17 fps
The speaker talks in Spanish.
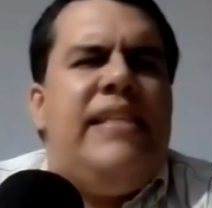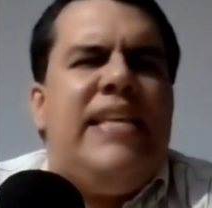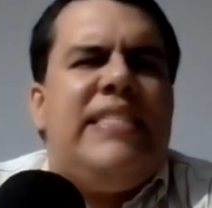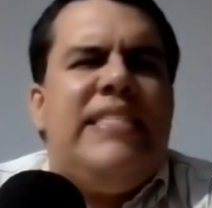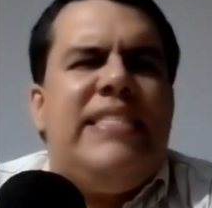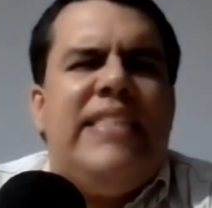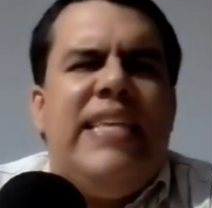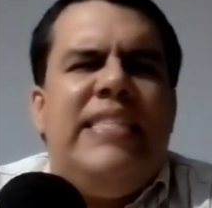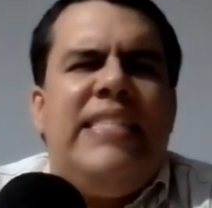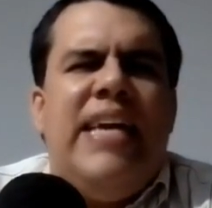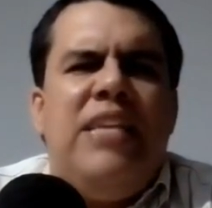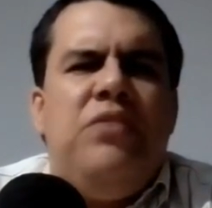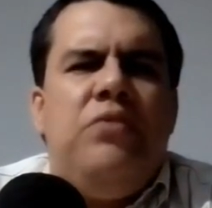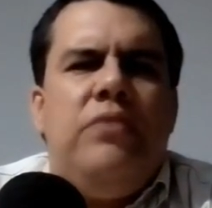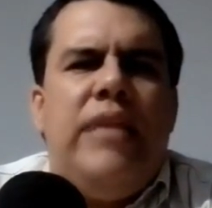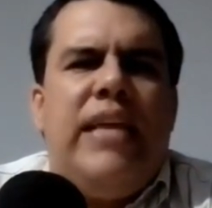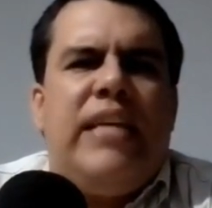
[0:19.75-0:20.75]
16
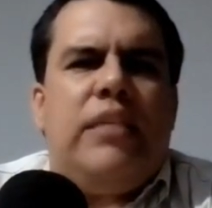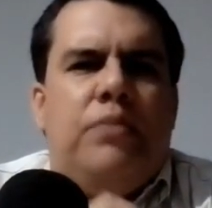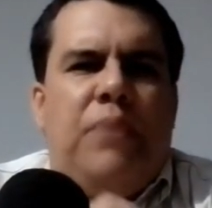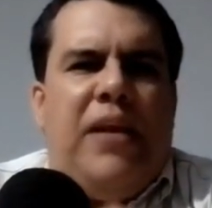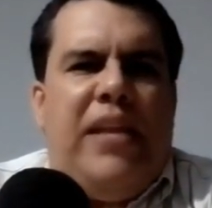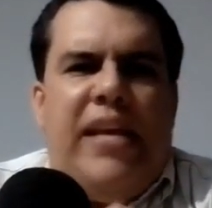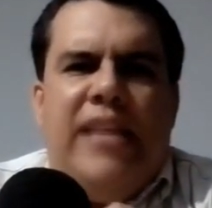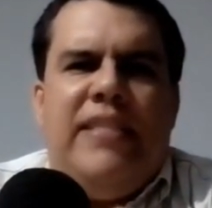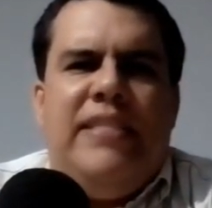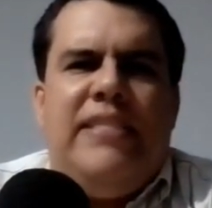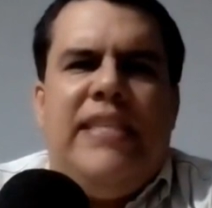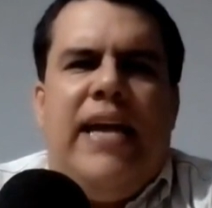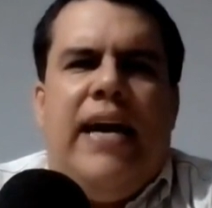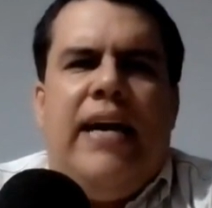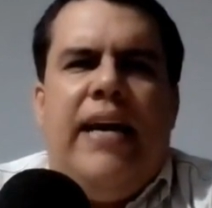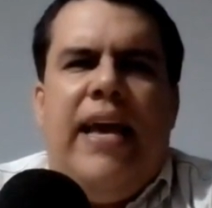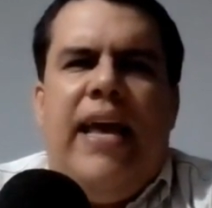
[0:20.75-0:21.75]
años de
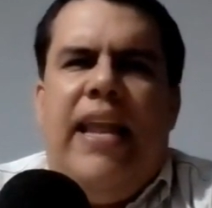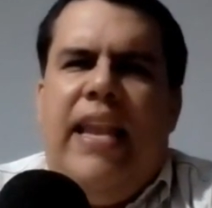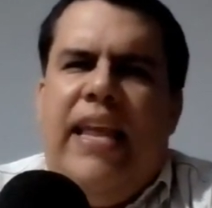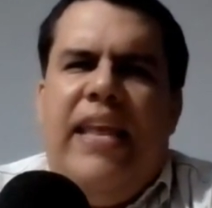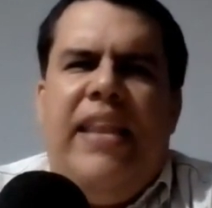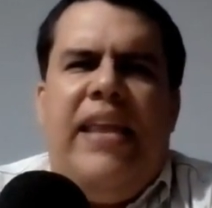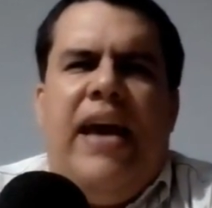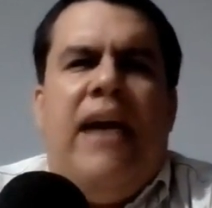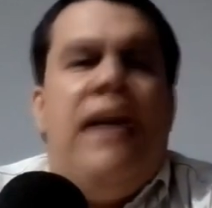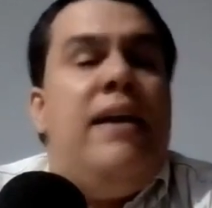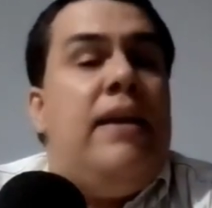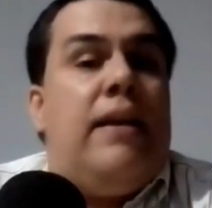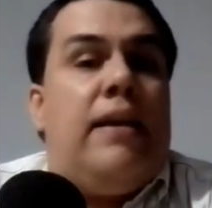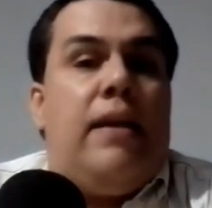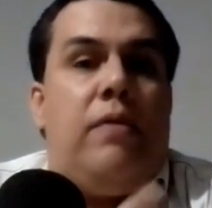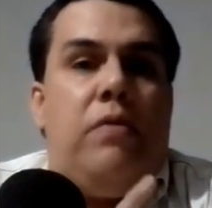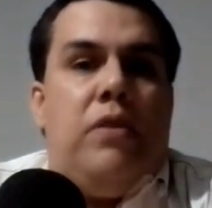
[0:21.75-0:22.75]
experiencia en línea,
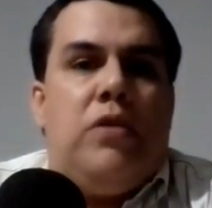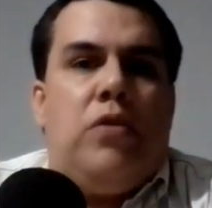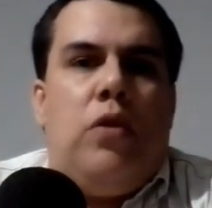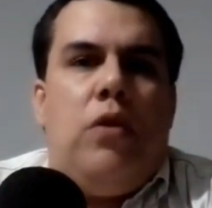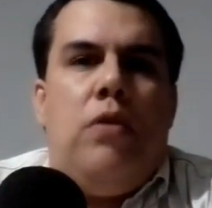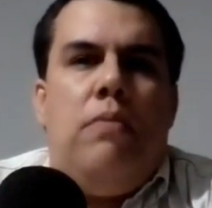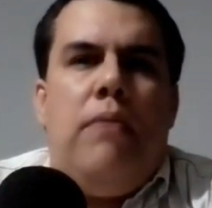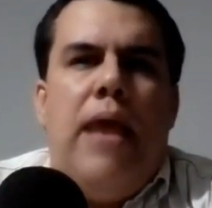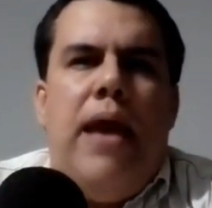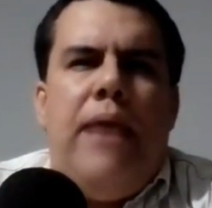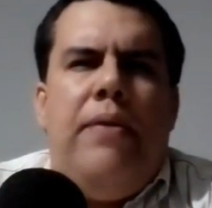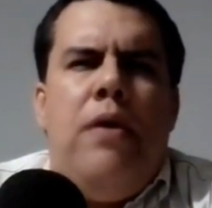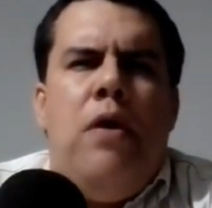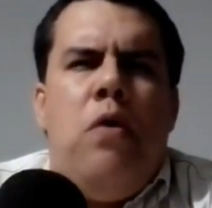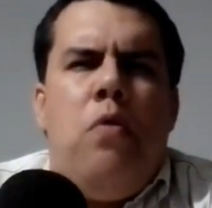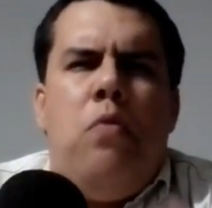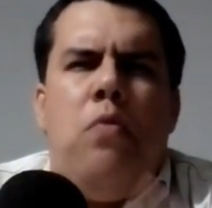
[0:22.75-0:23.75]
Radio Escon
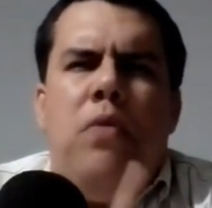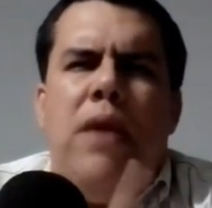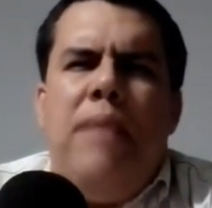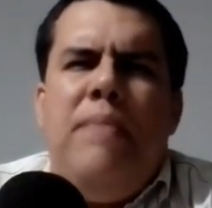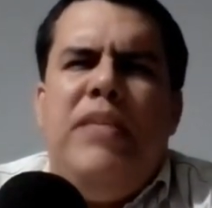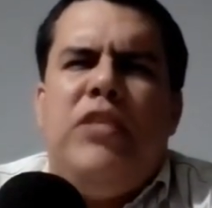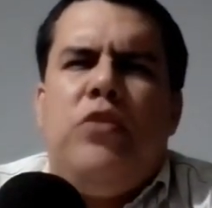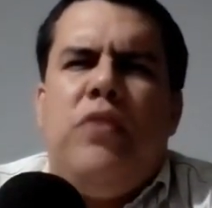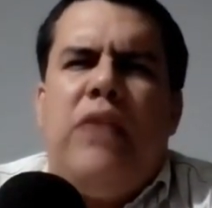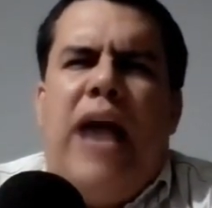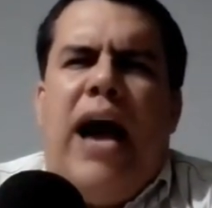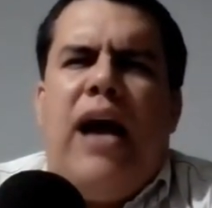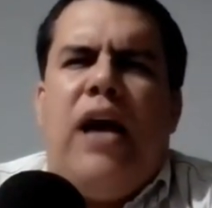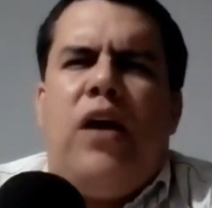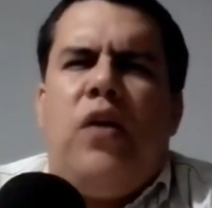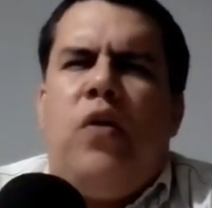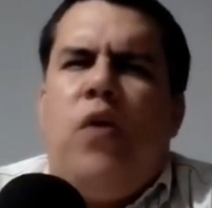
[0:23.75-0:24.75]
Online, una
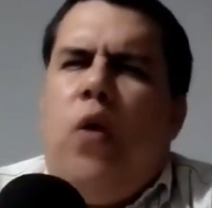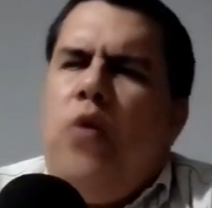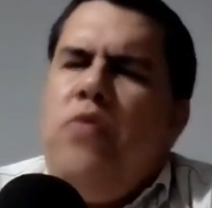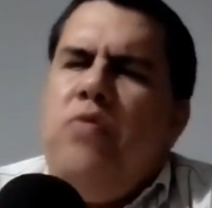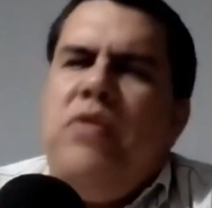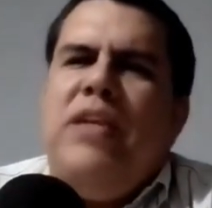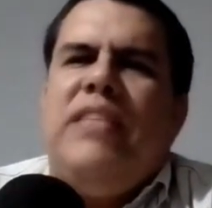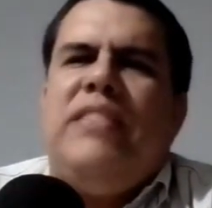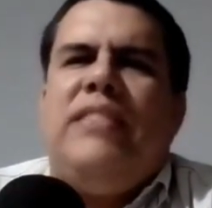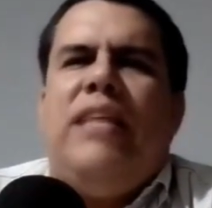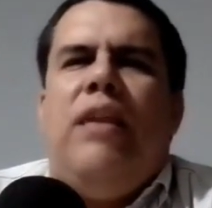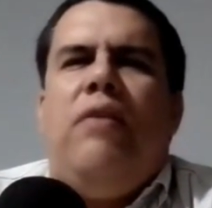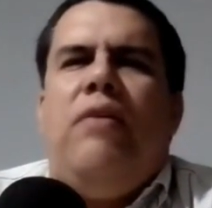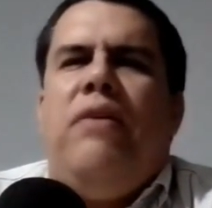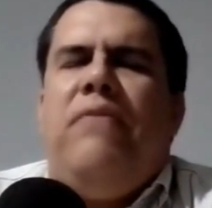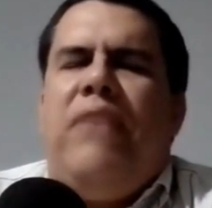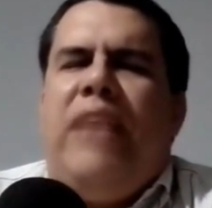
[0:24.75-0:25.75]
emisora con un
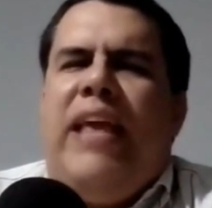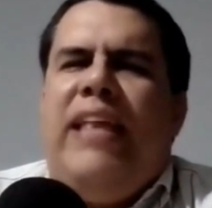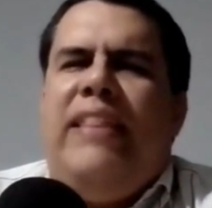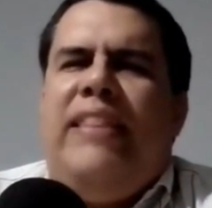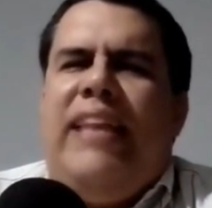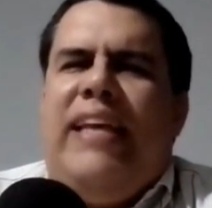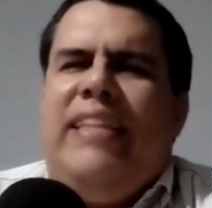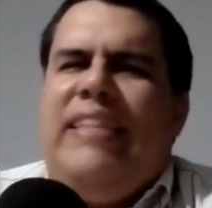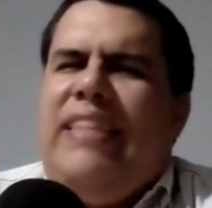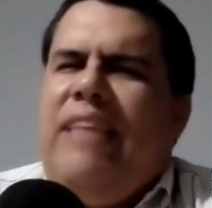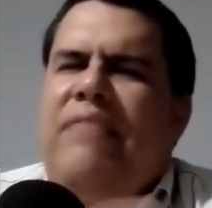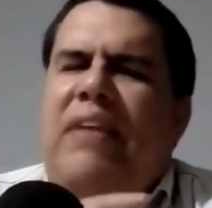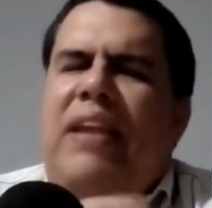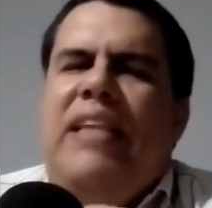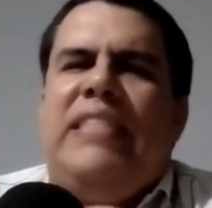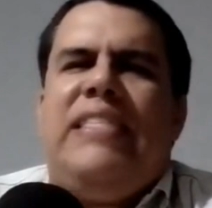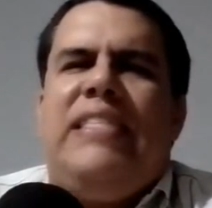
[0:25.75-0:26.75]
estilo diferente. Te
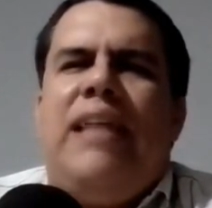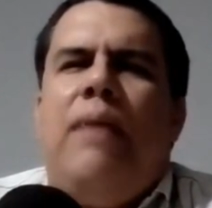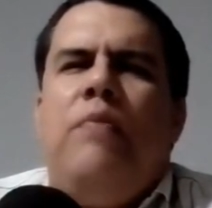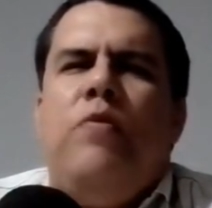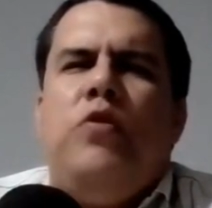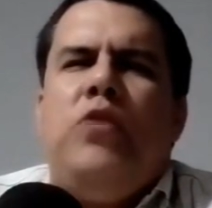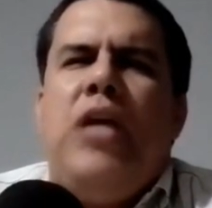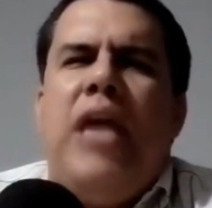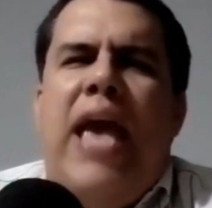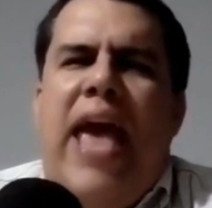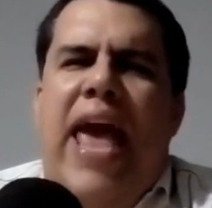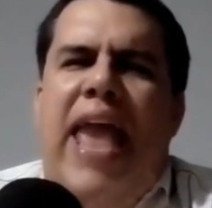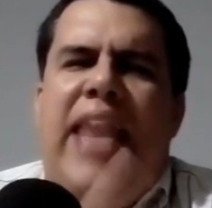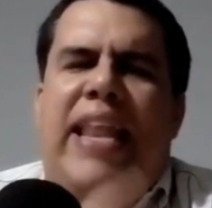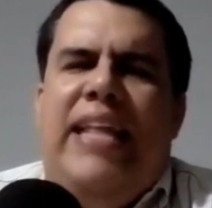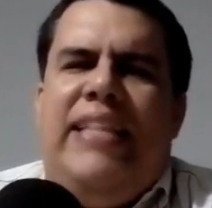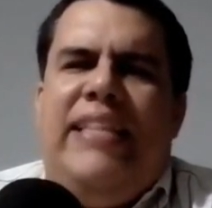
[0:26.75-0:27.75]
felicitamos
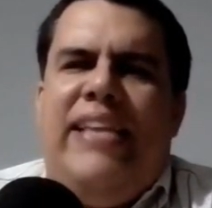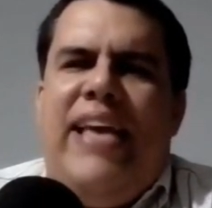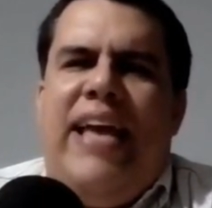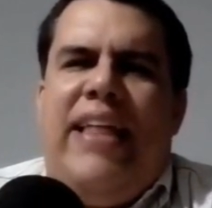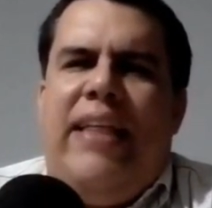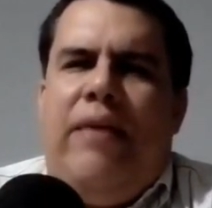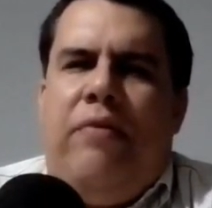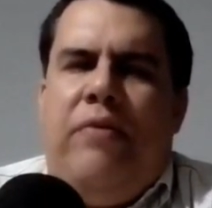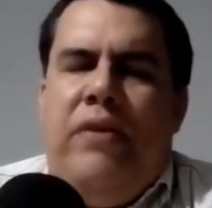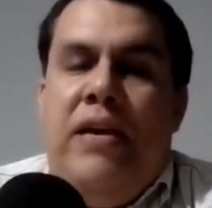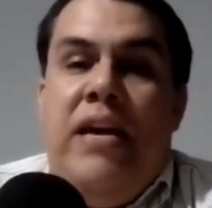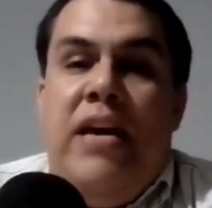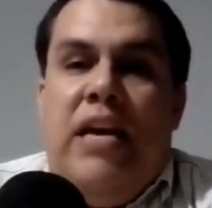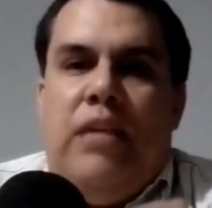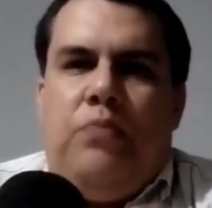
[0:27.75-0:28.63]
en el día de hoy.